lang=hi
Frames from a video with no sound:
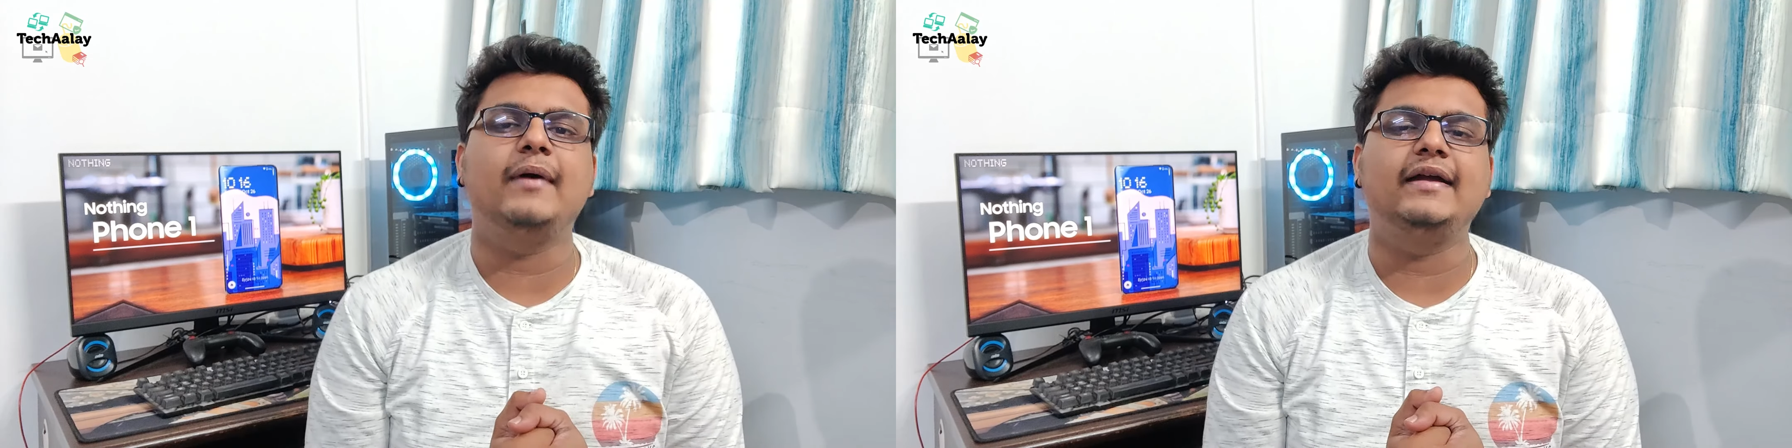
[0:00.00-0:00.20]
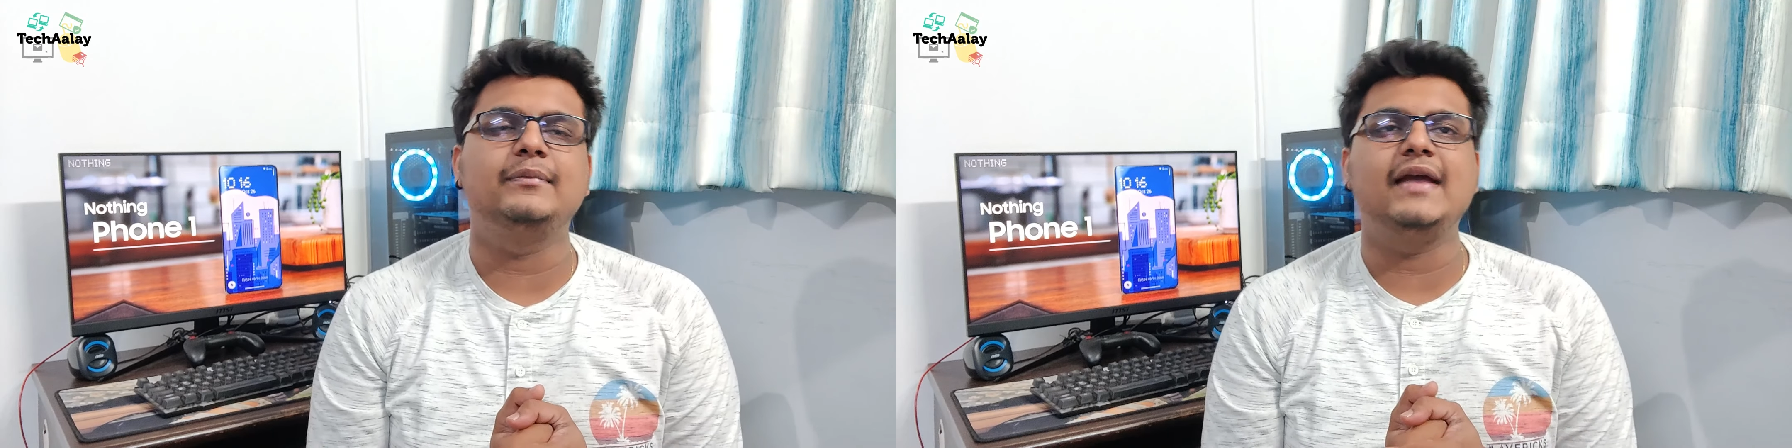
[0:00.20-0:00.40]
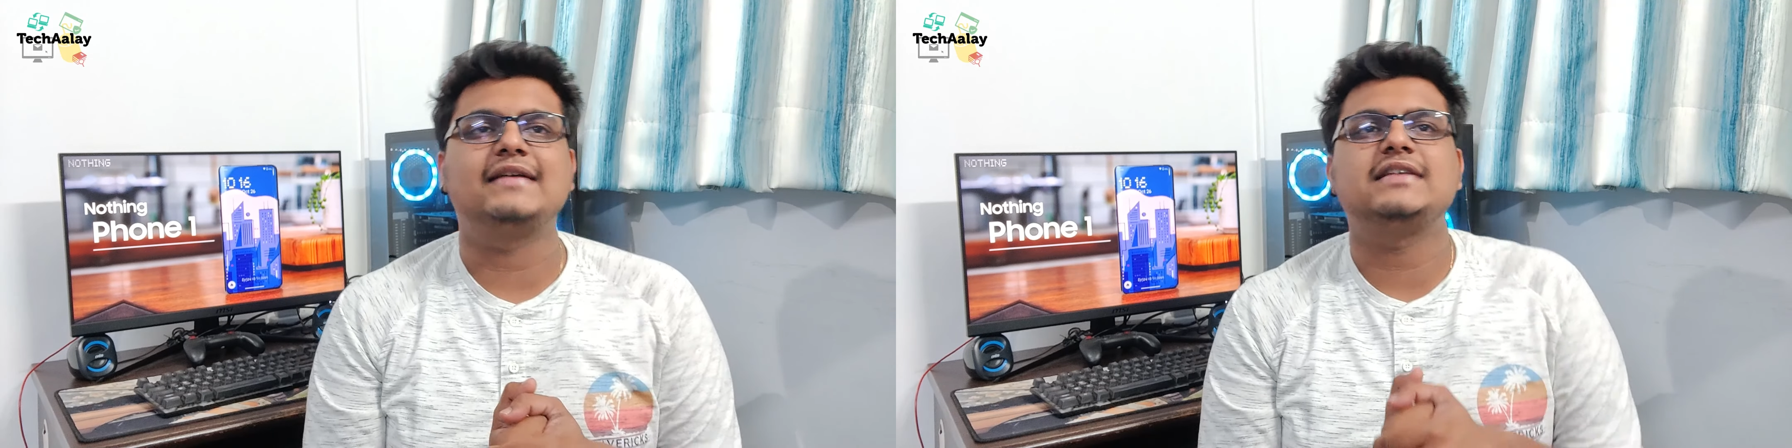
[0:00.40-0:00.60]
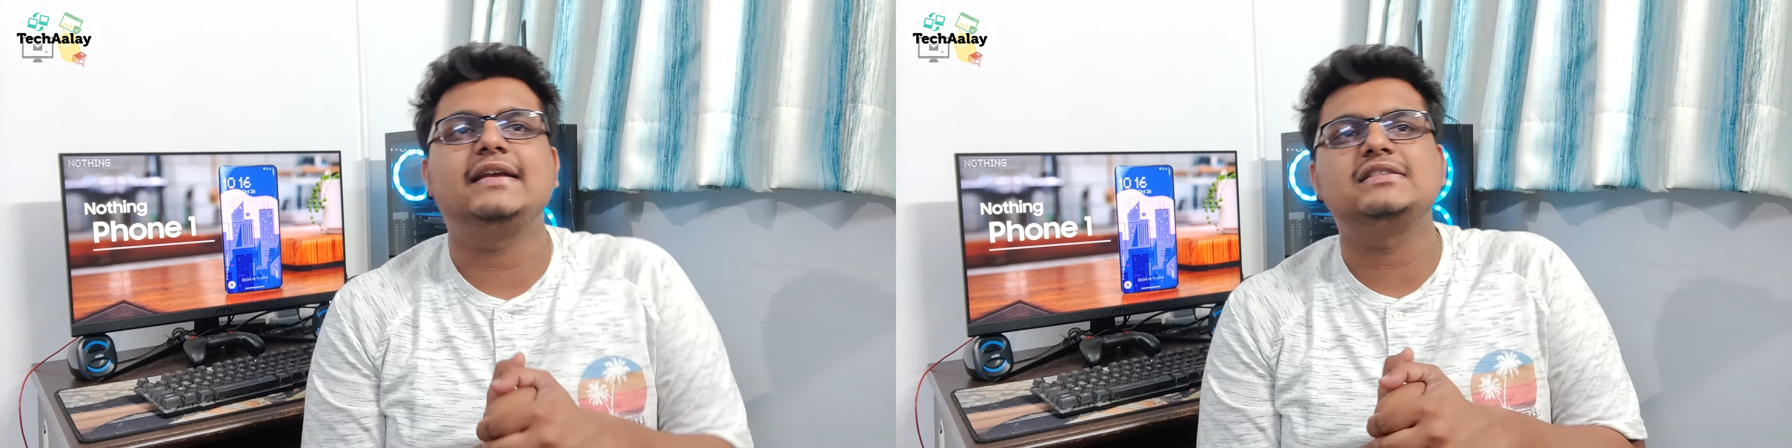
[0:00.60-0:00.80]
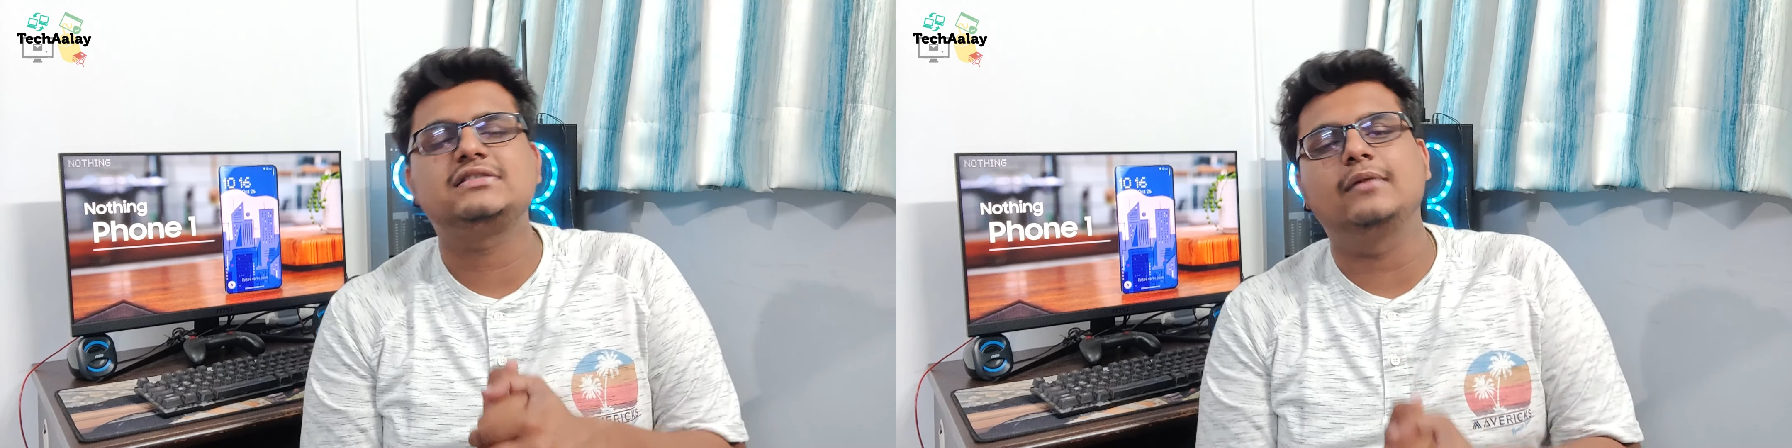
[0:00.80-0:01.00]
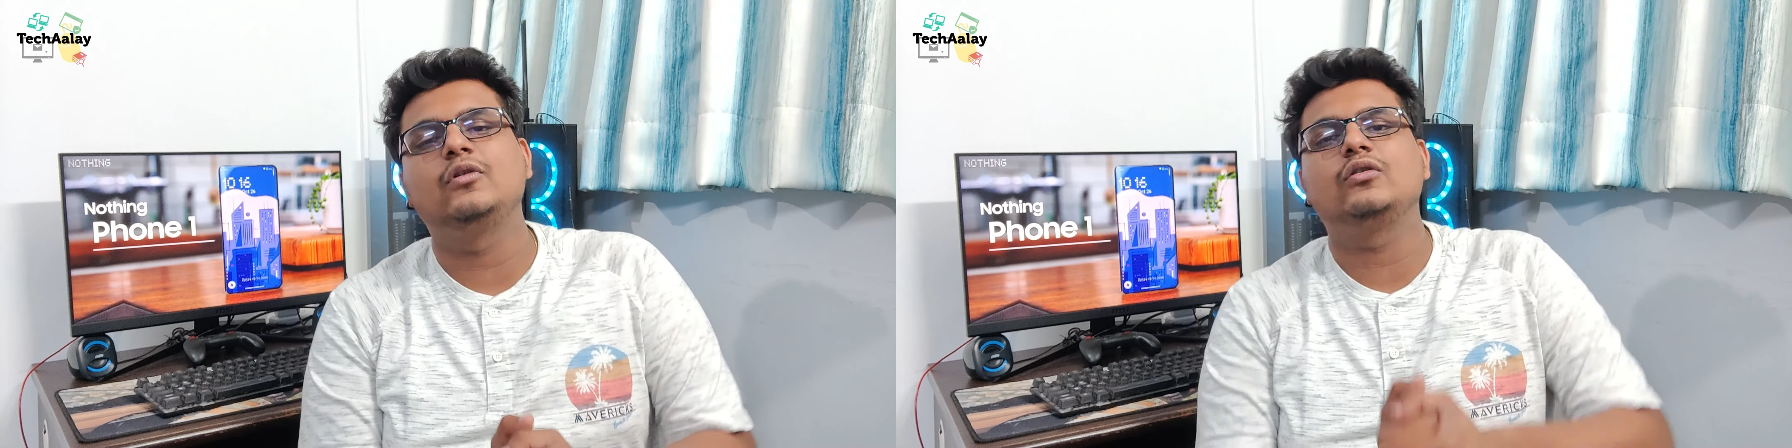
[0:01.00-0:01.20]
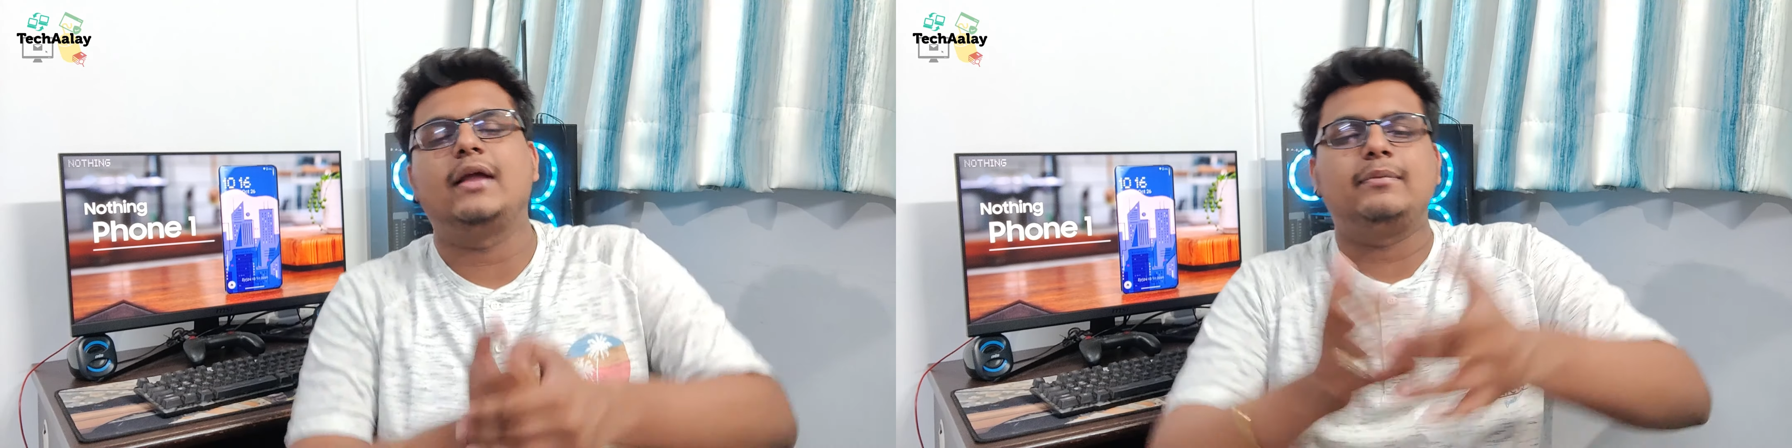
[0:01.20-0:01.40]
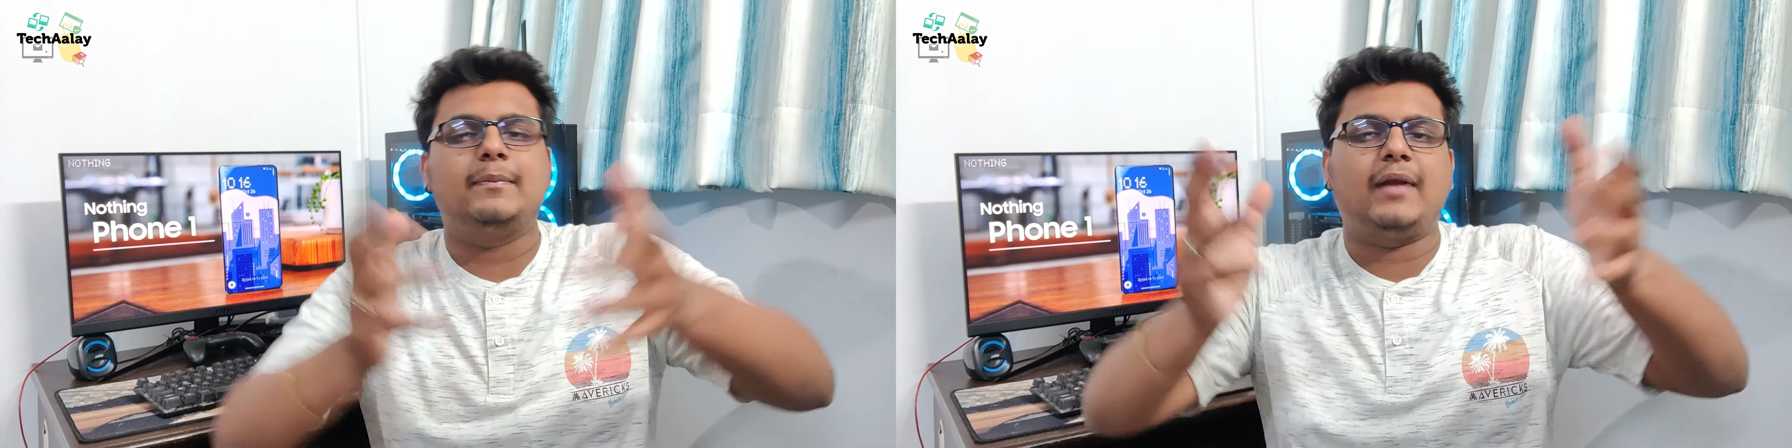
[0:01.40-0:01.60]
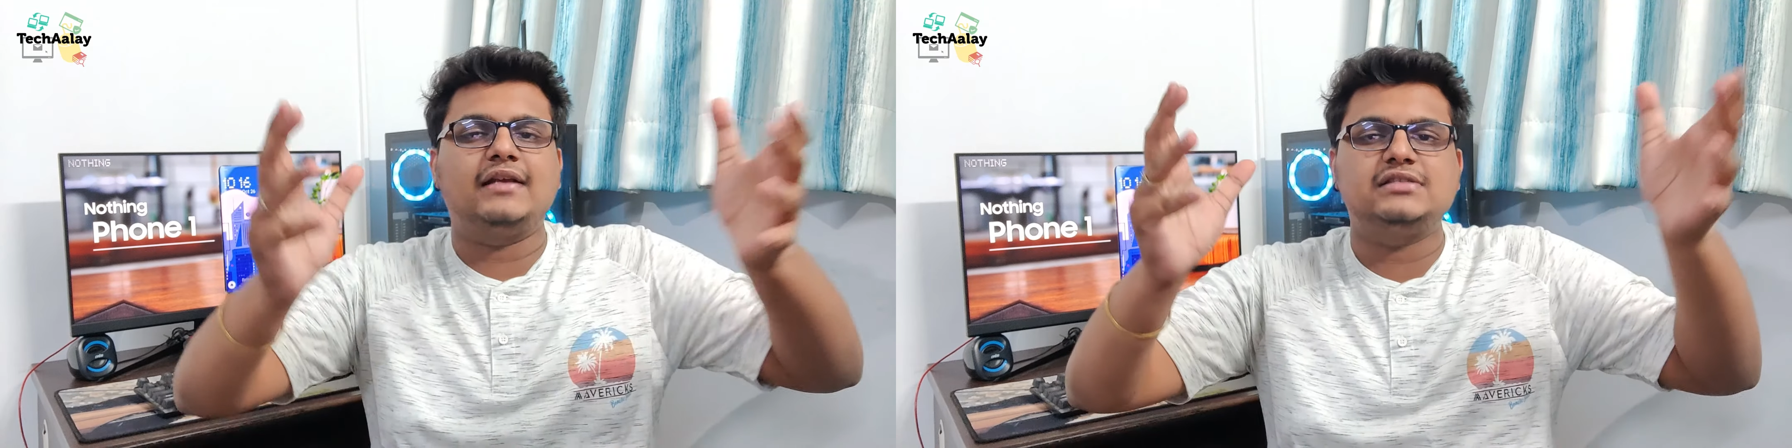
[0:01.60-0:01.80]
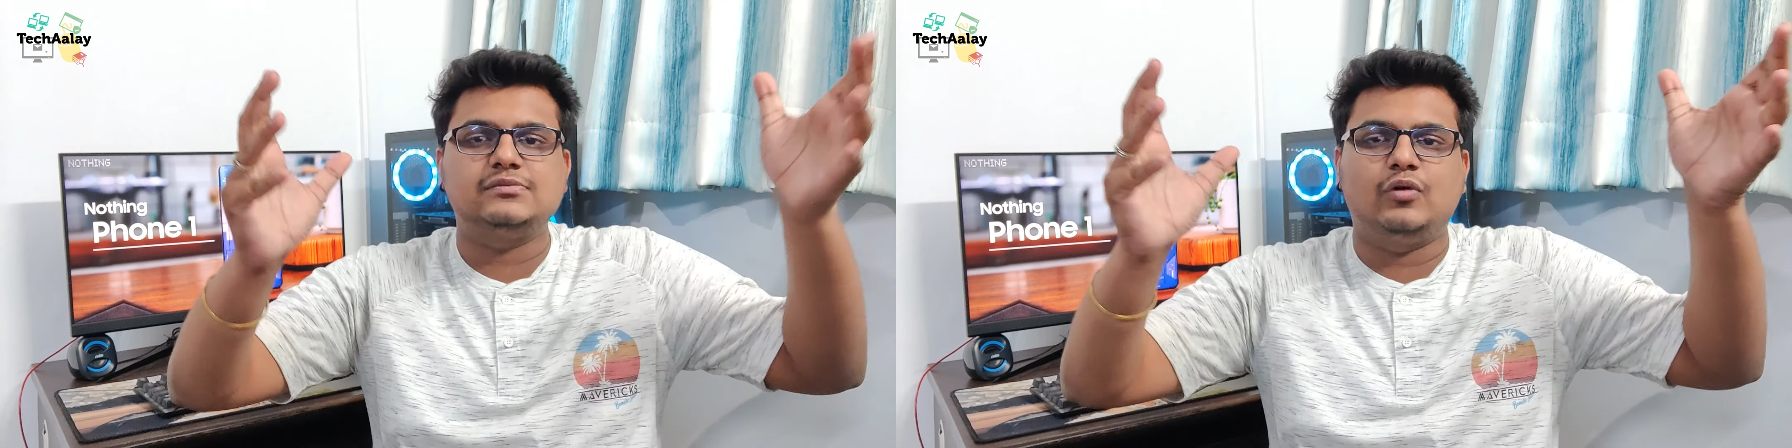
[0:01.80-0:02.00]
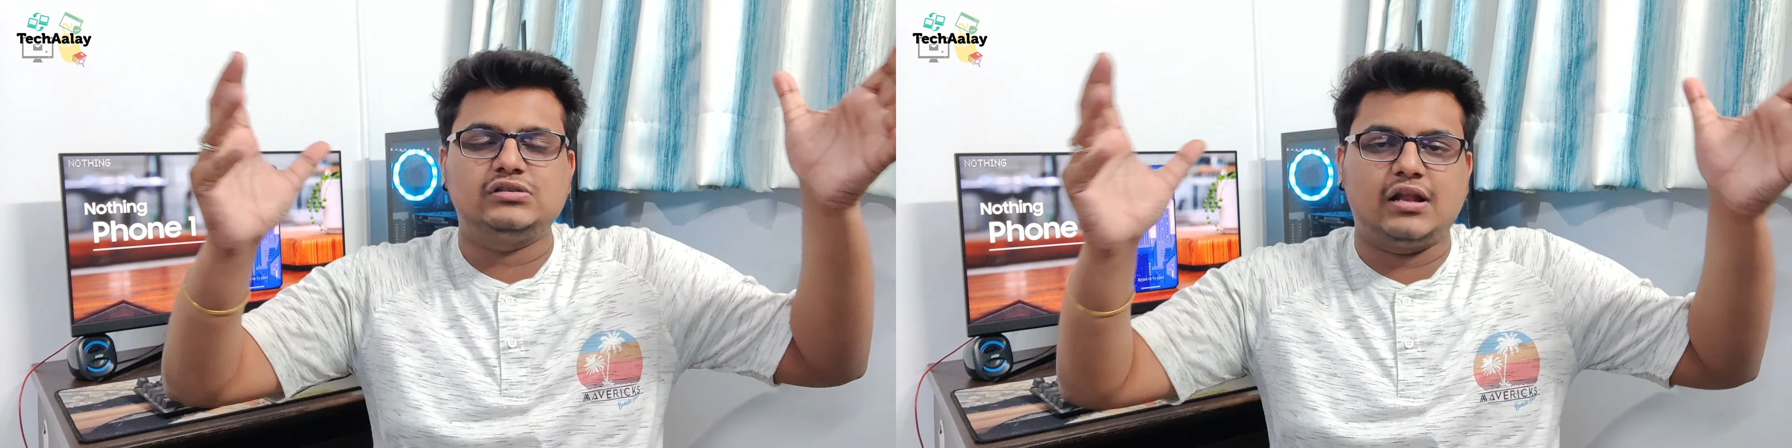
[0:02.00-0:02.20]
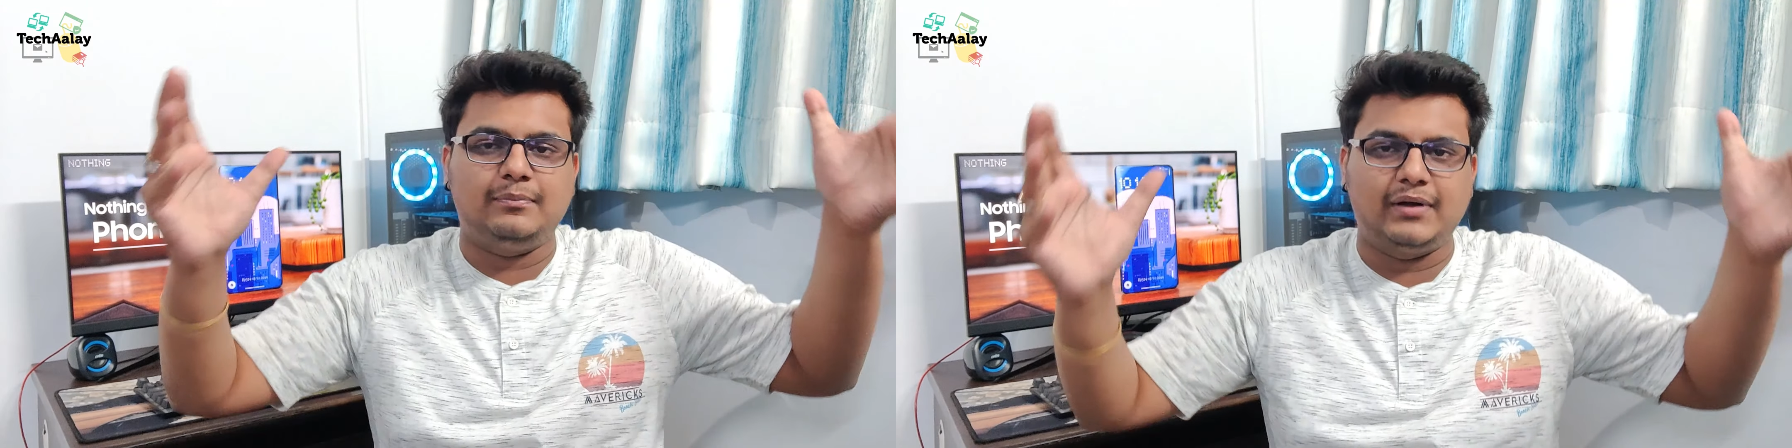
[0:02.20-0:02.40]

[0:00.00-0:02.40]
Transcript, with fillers: भाई अभी ऐसा है कि सब लोग ने अपने प्राइसेस बहुत ज़्यादा